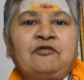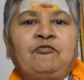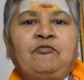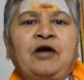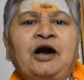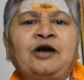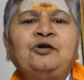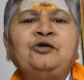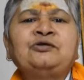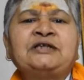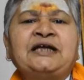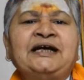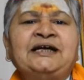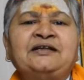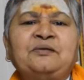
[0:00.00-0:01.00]
వాళ్ళు
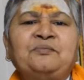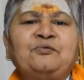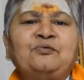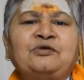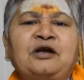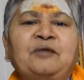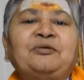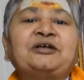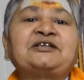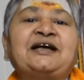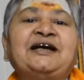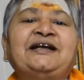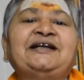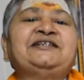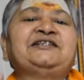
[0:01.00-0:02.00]
సైతము
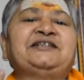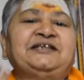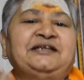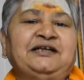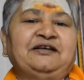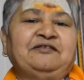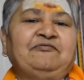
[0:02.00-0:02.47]
నమస్కరించి